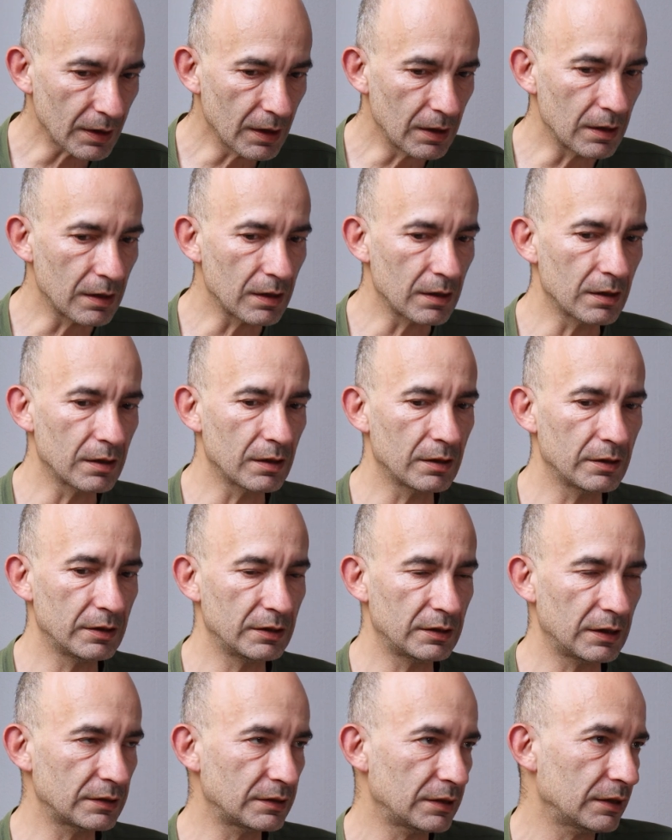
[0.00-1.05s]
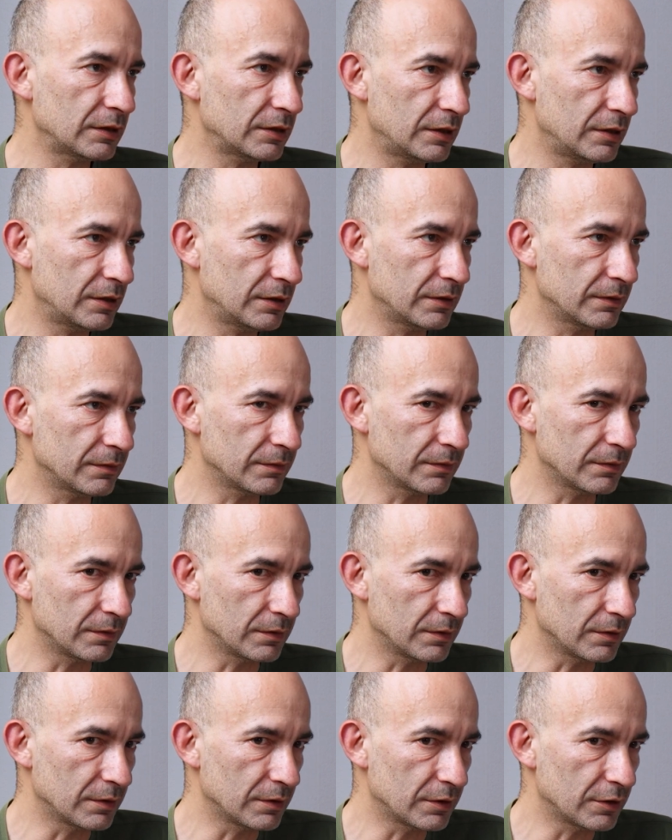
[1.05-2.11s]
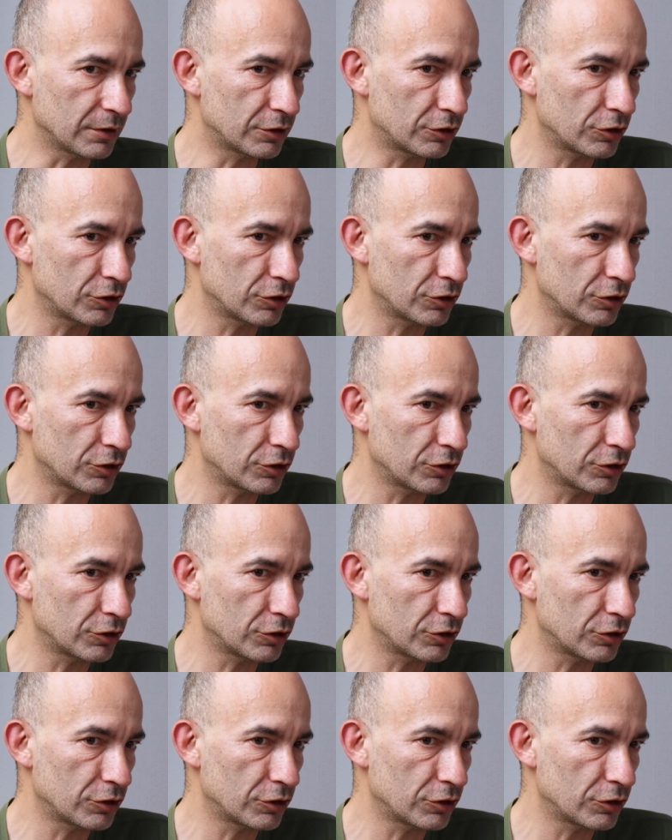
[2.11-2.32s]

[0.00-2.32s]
э, недостатки э,